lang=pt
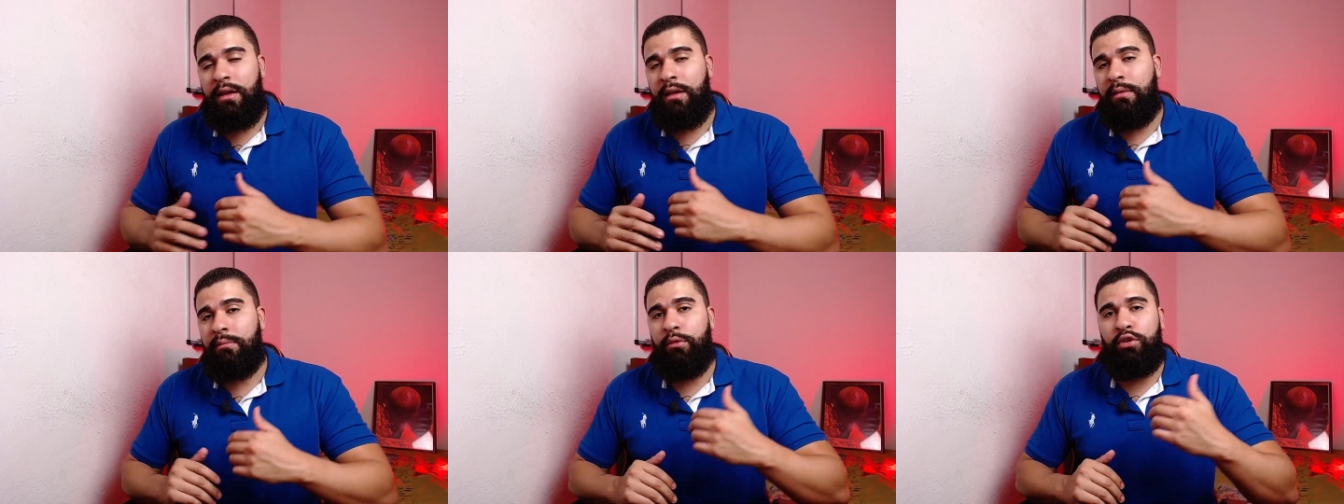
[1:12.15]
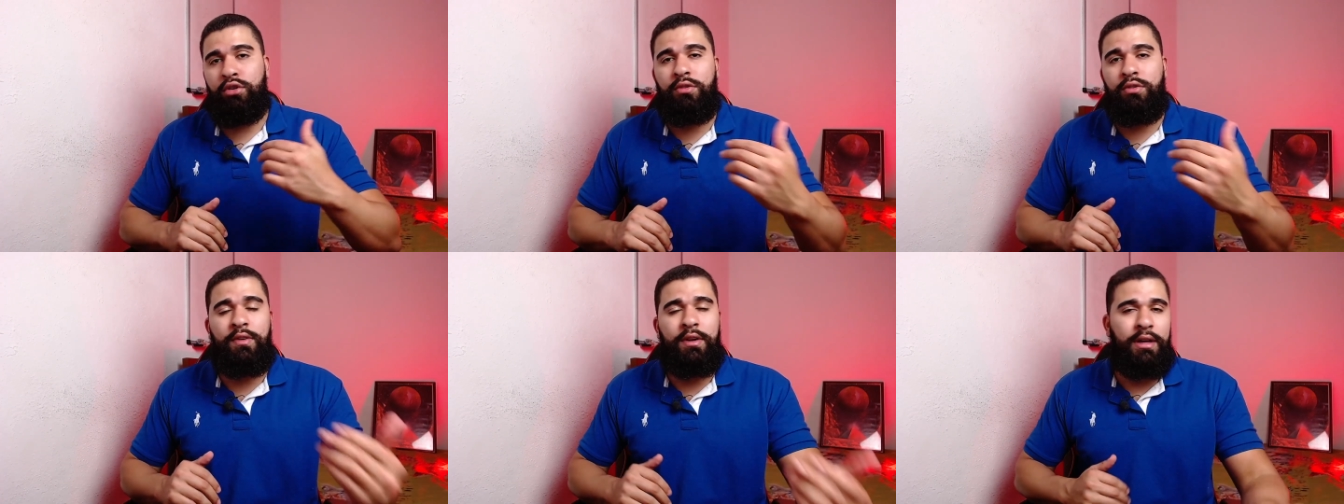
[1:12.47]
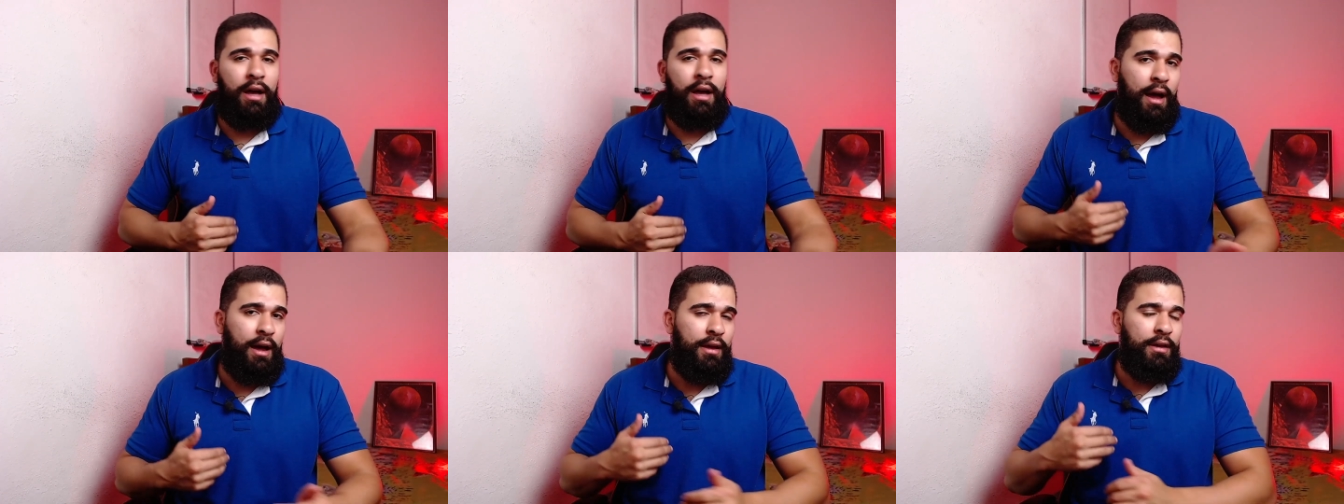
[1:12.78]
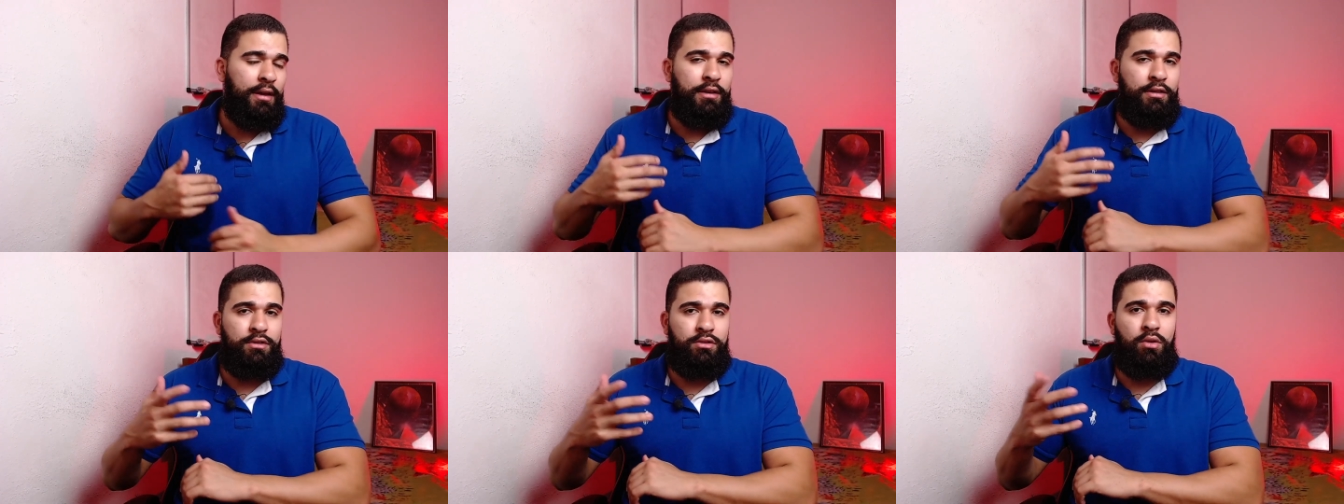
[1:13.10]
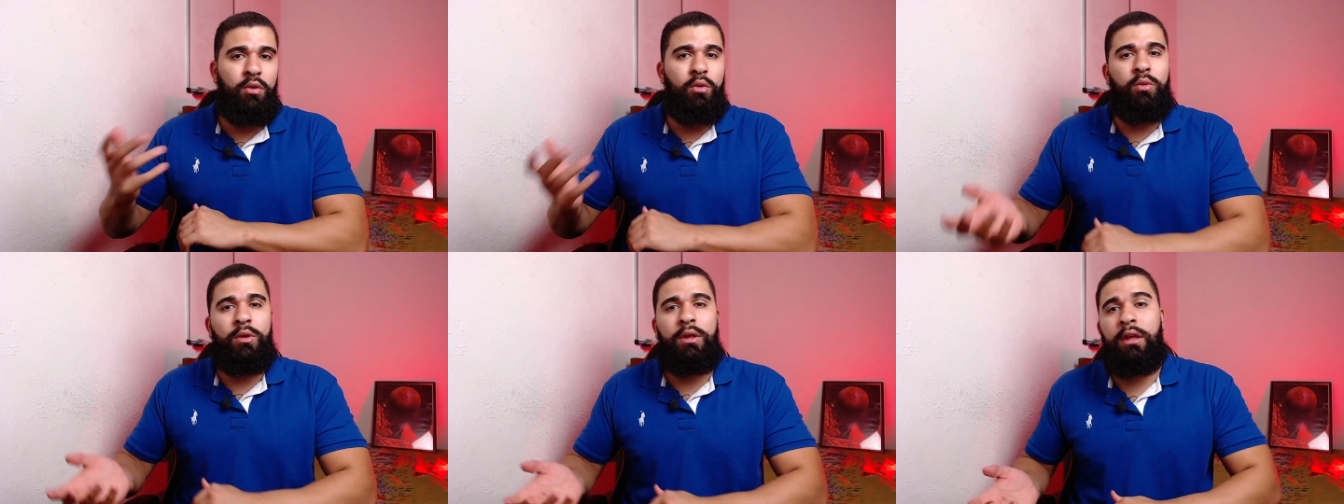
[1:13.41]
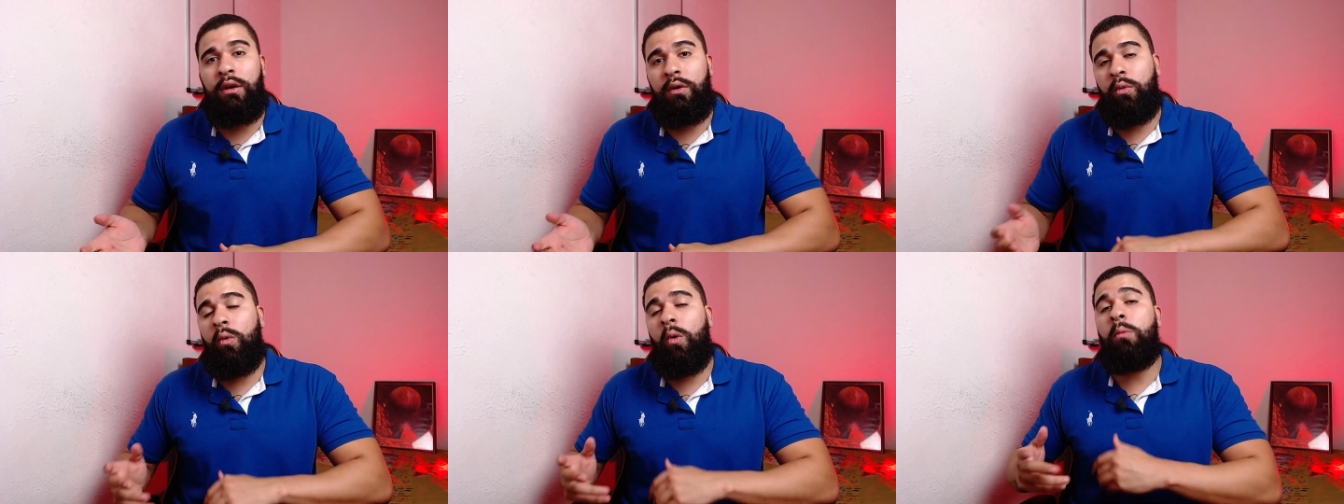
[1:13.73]
modificar,
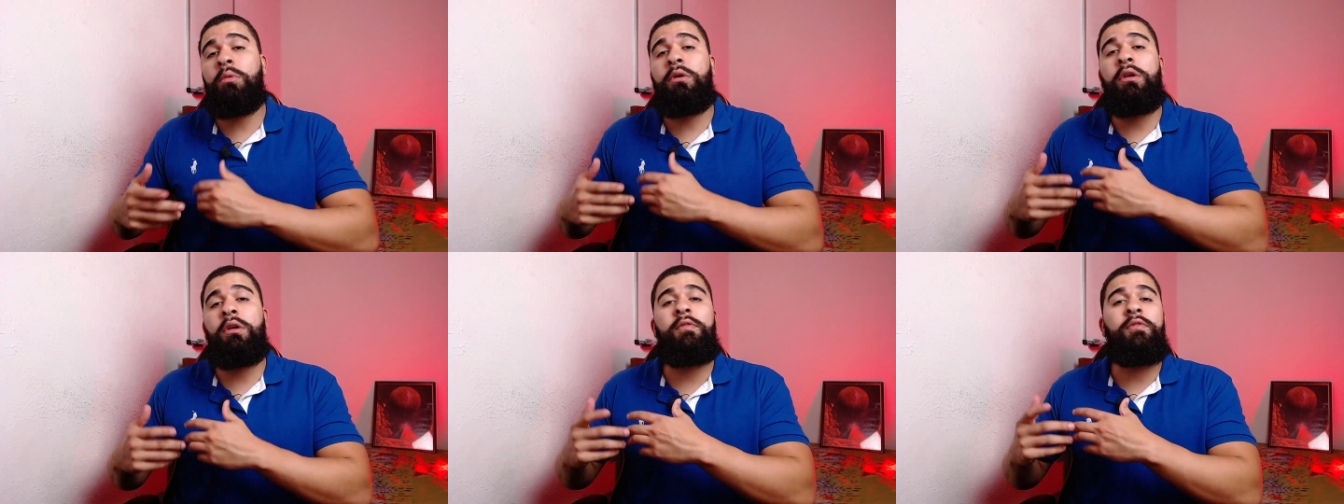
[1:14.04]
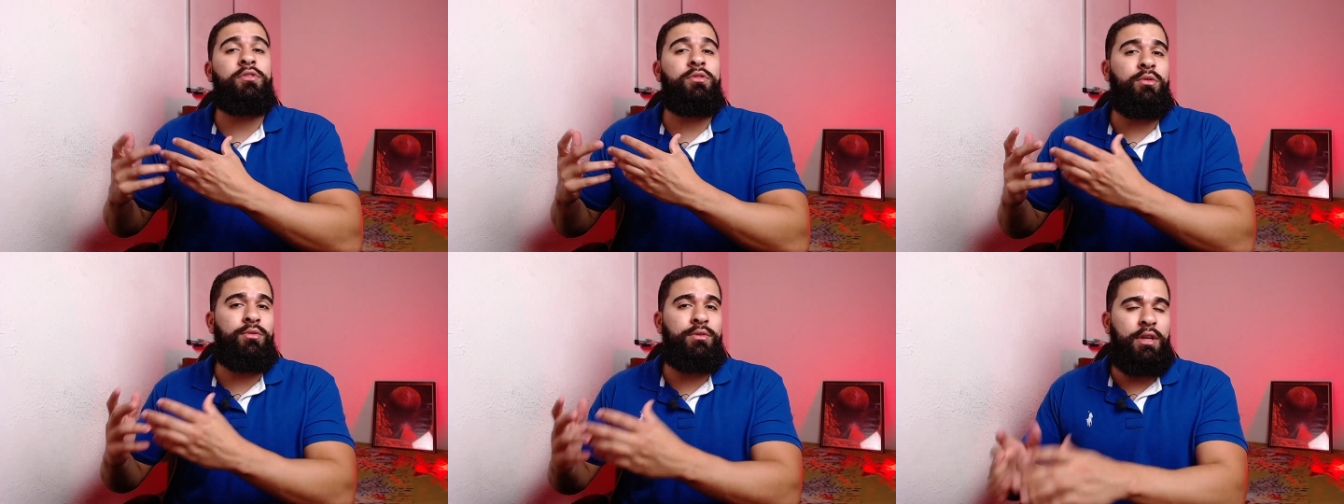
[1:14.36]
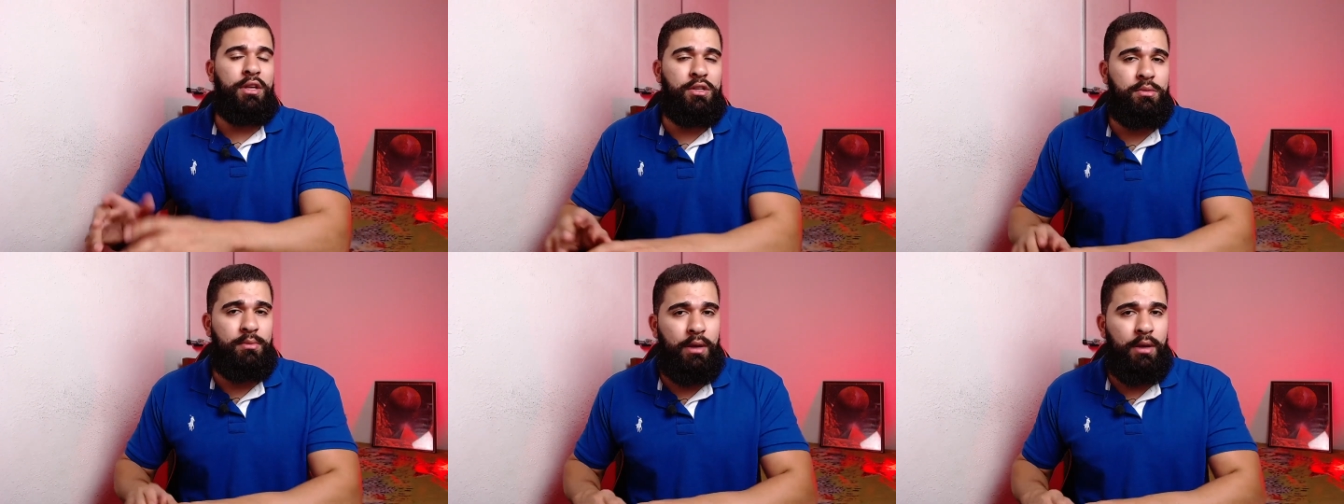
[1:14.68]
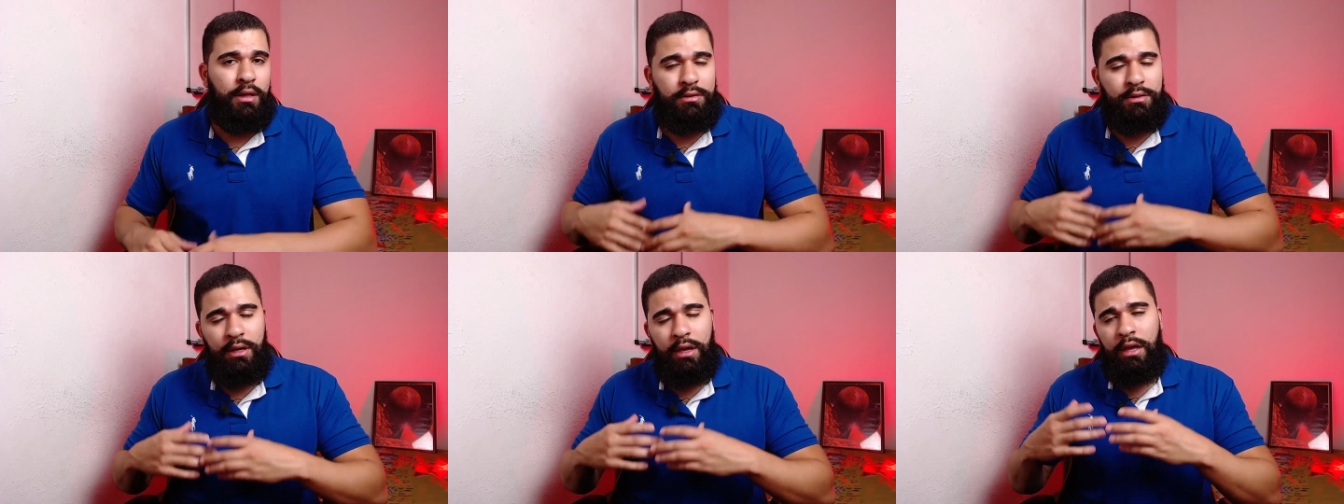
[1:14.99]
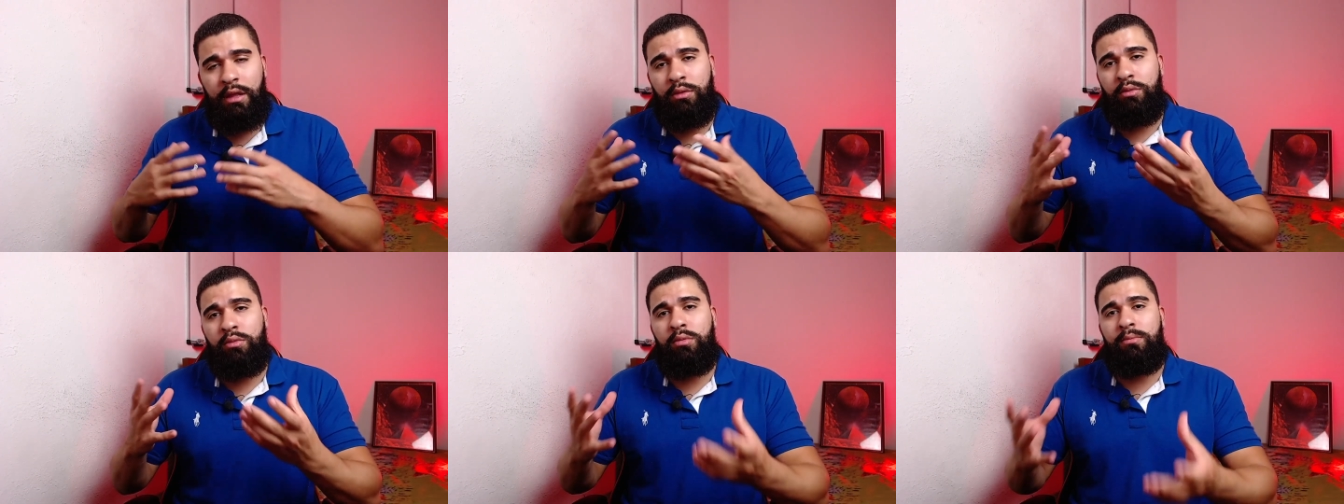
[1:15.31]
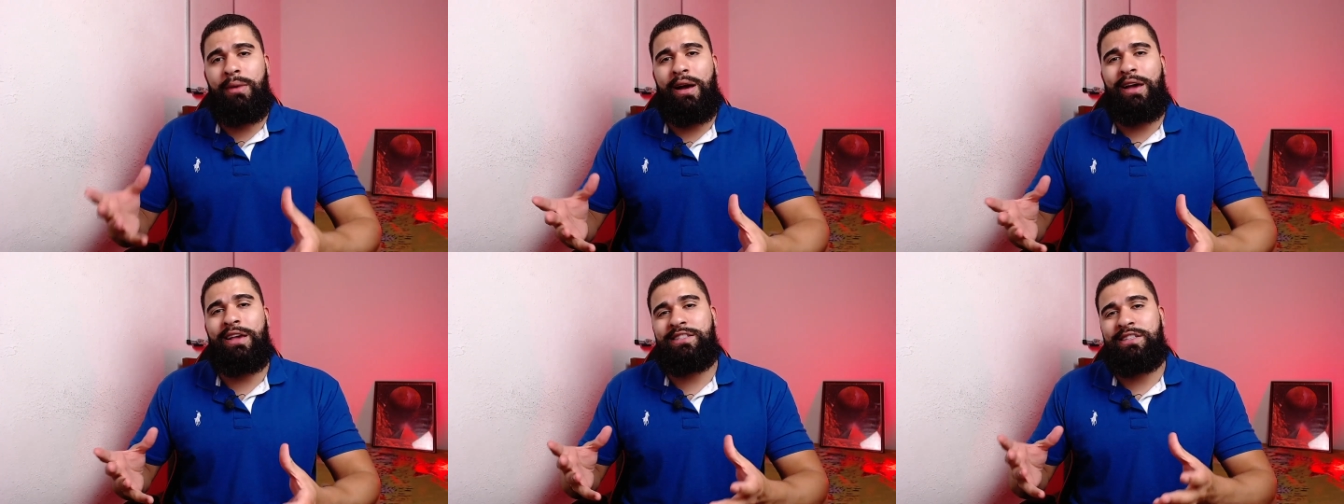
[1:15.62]
excluir, como que funciona os rendimentos e tudo
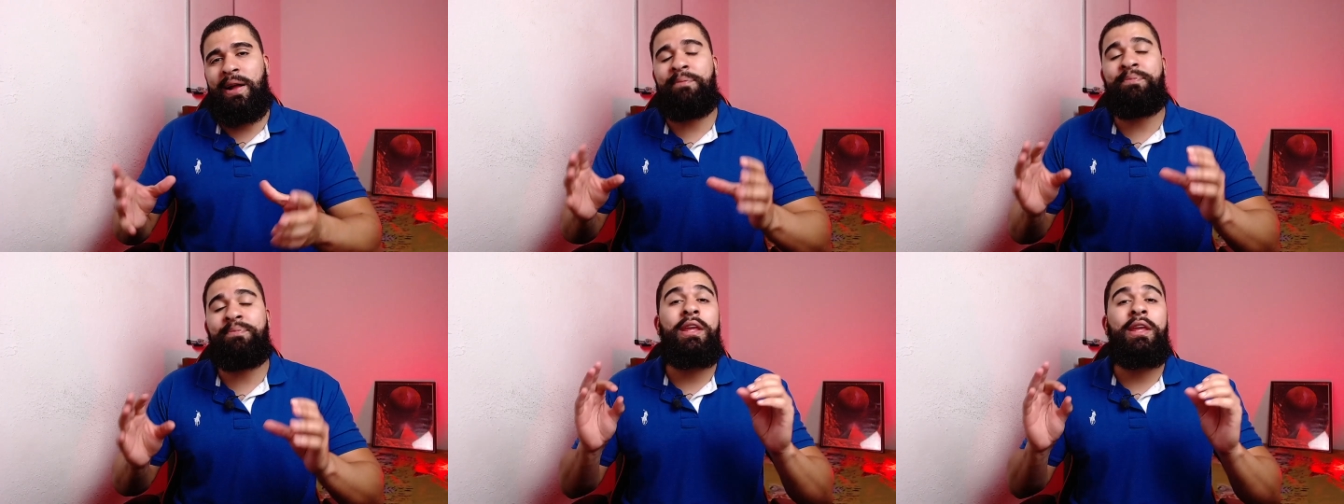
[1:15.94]
mais, tá?